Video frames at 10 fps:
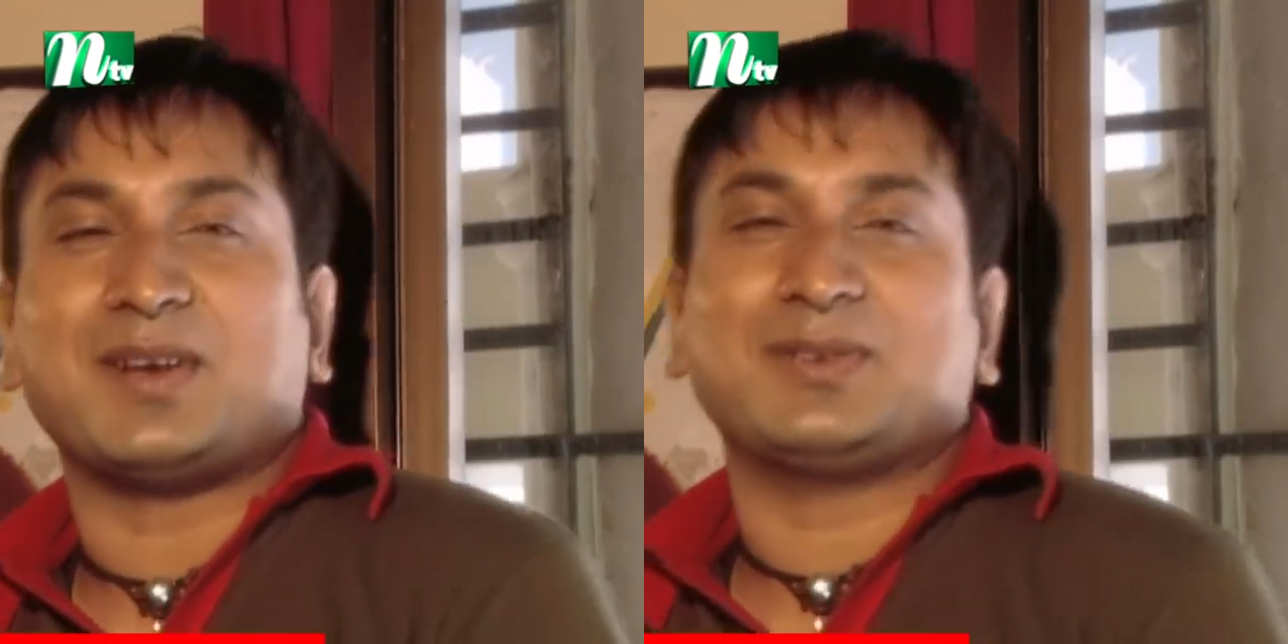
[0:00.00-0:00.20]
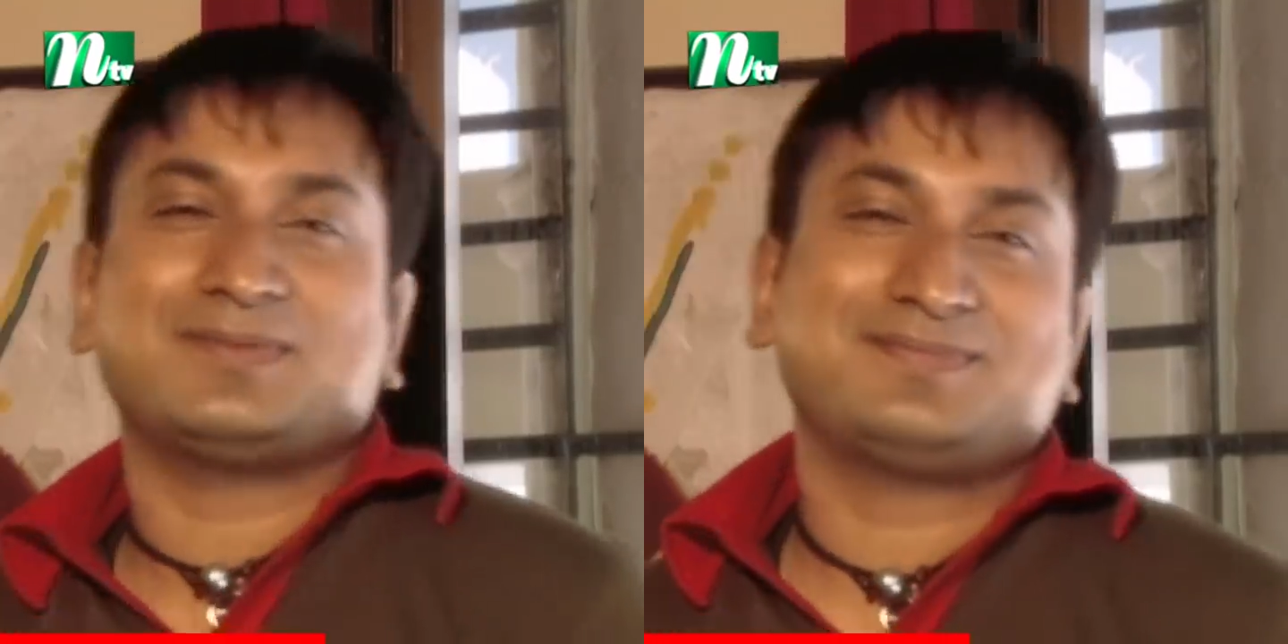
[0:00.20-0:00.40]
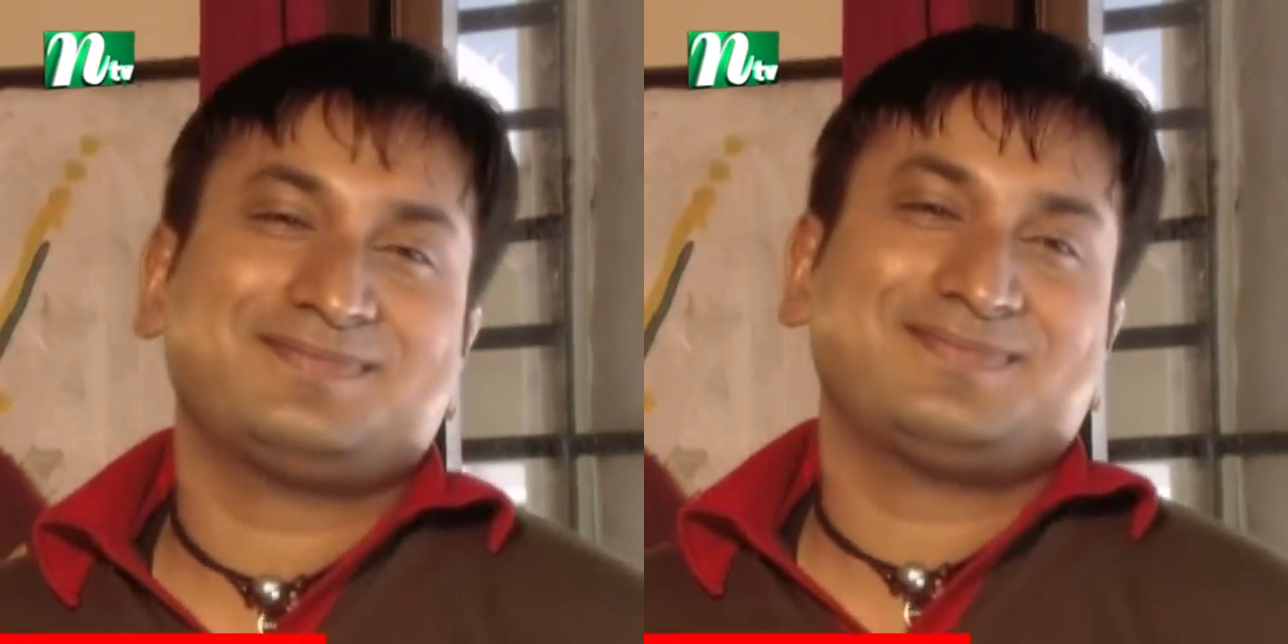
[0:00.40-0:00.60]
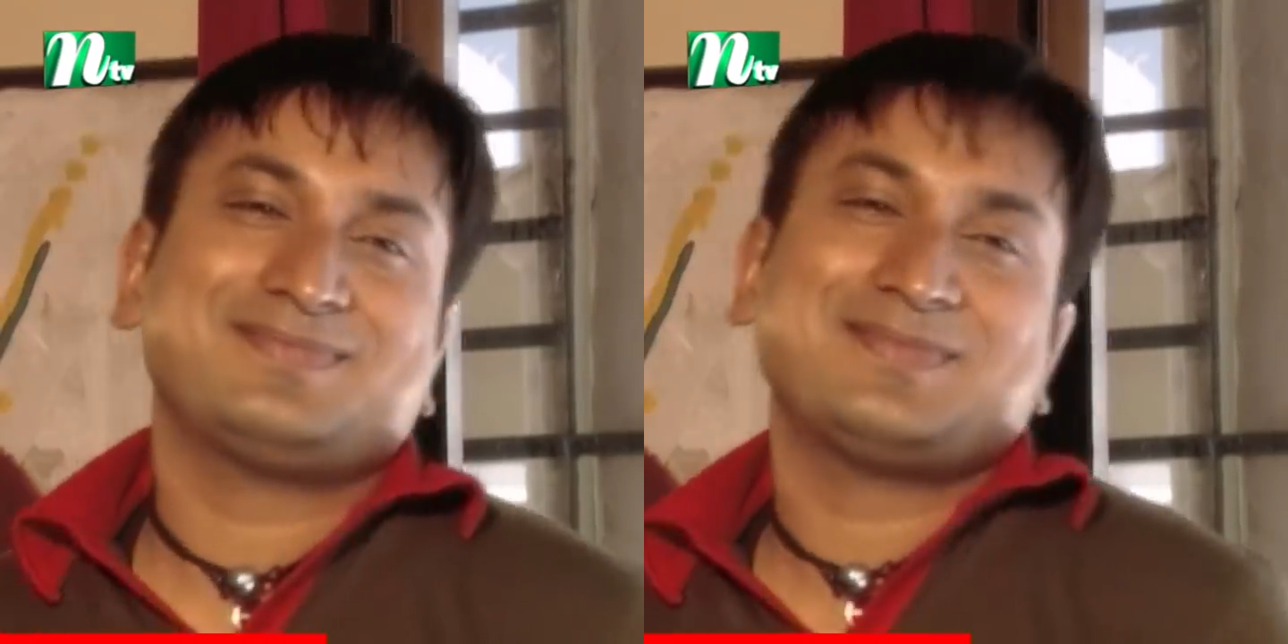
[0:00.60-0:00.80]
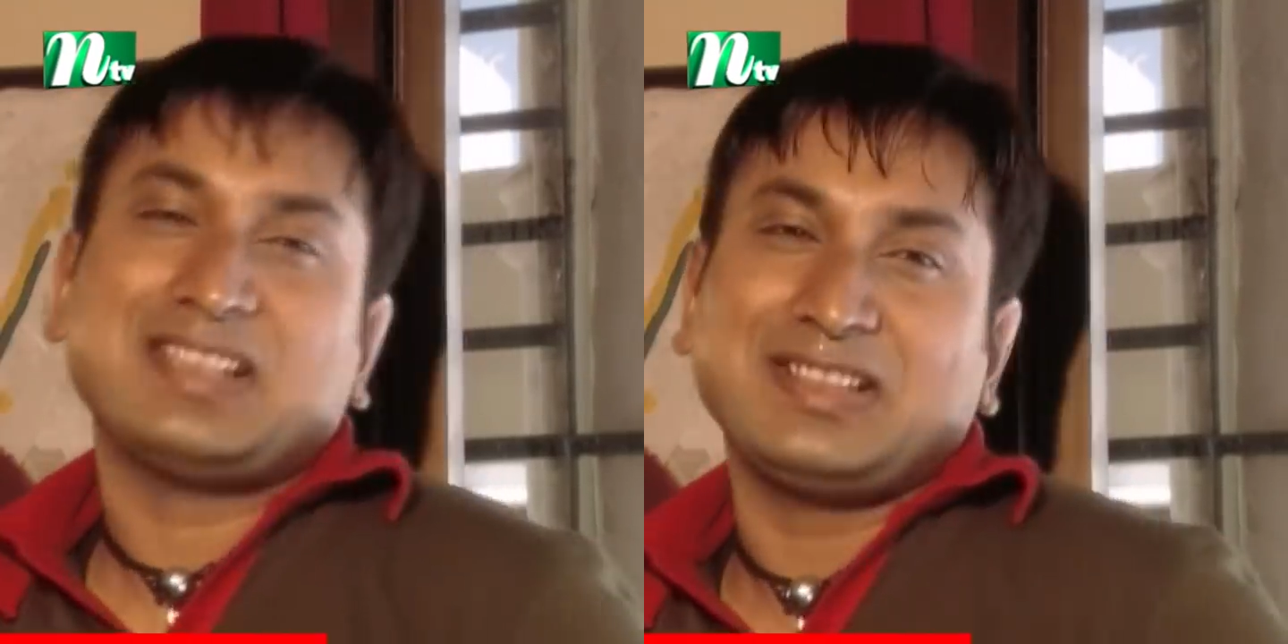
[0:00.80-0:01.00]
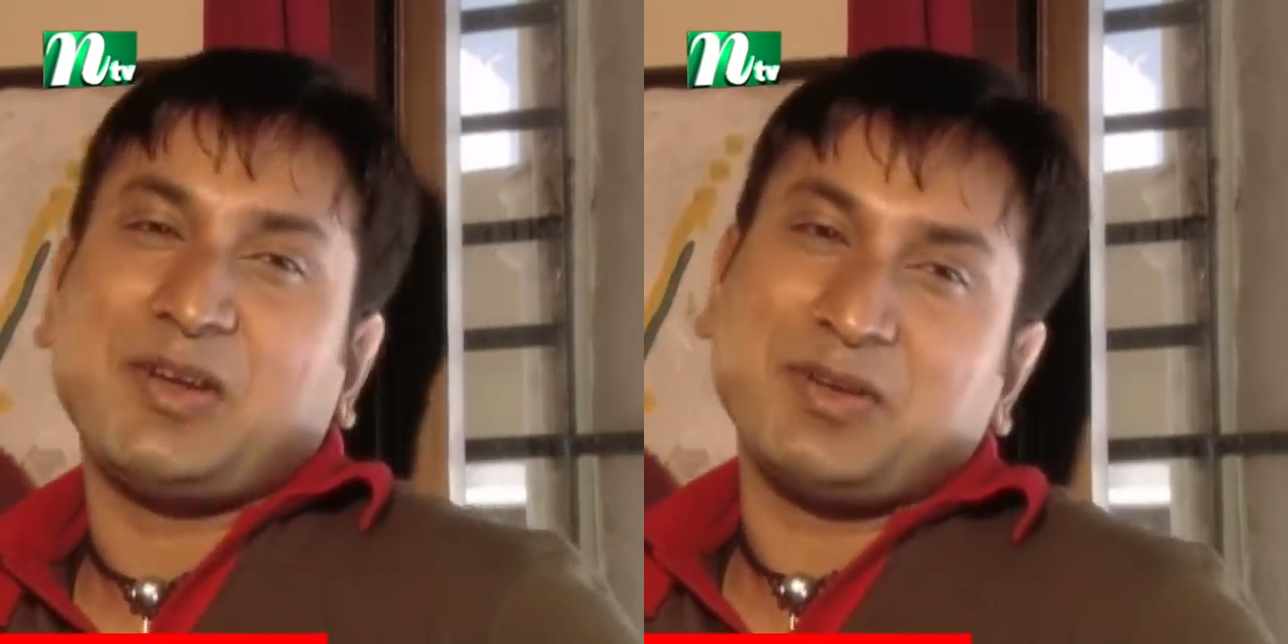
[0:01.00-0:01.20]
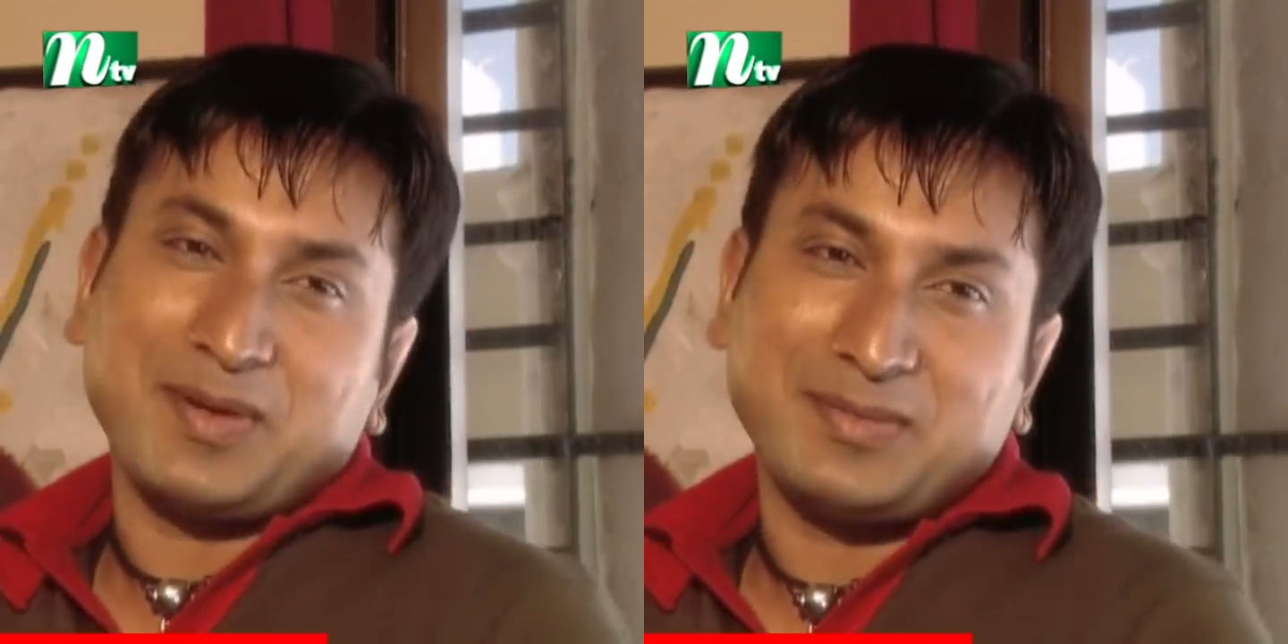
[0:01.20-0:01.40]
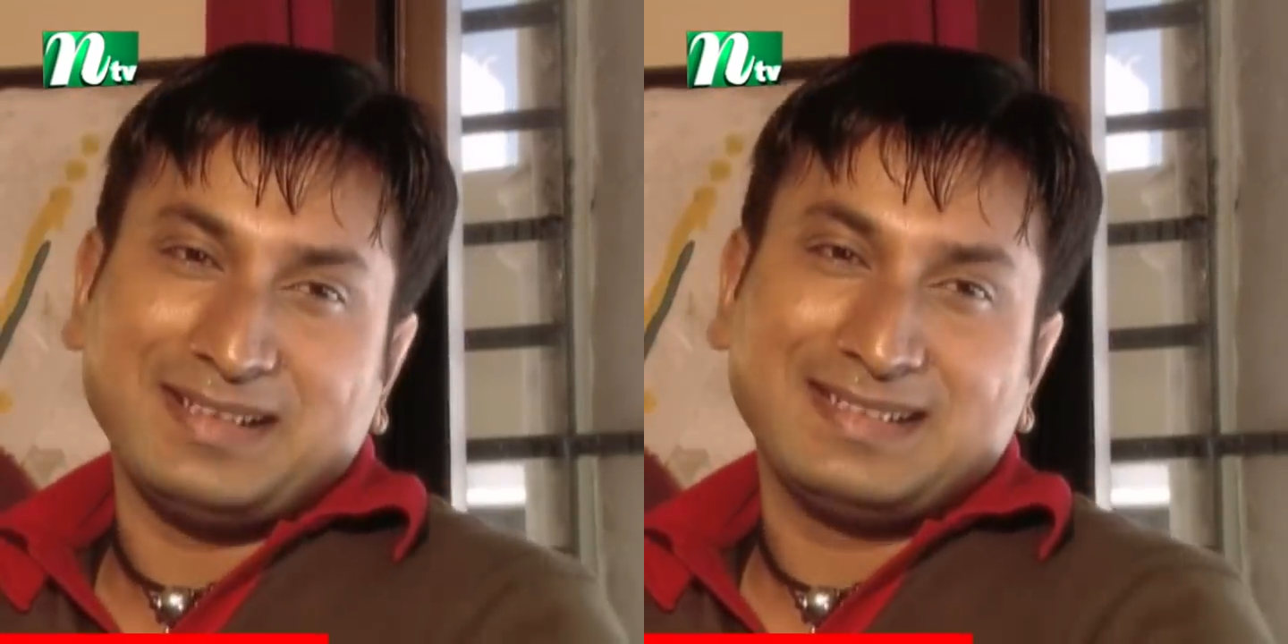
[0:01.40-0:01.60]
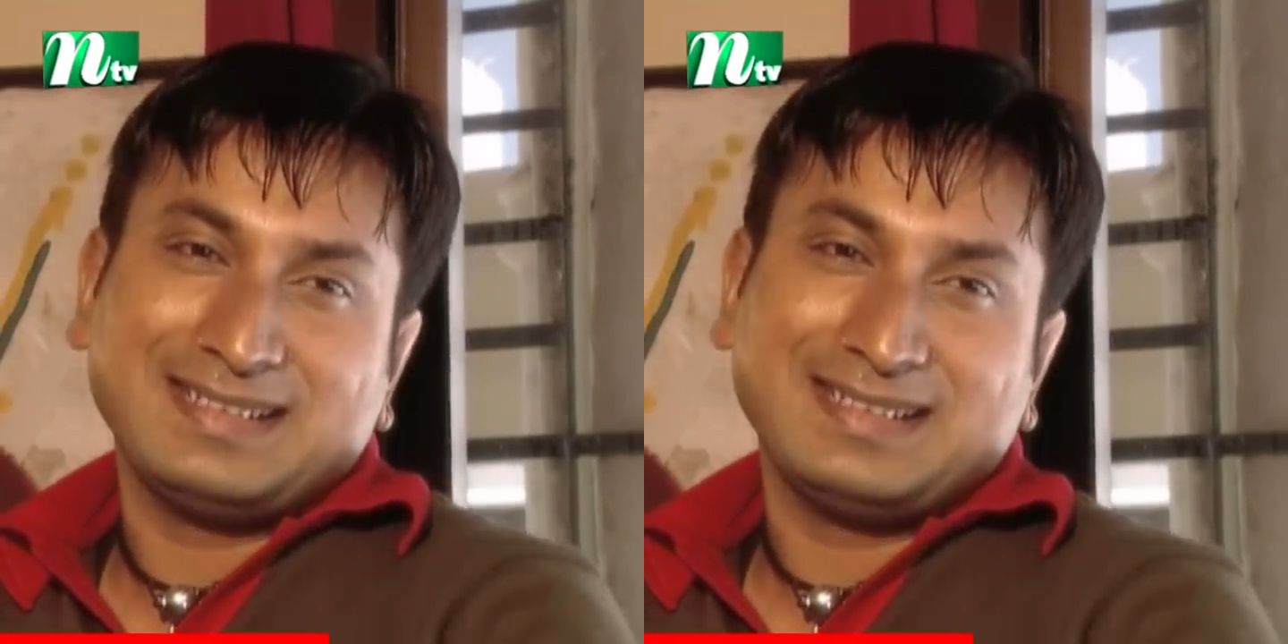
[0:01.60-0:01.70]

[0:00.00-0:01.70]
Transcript: ভালো দাও না বাবা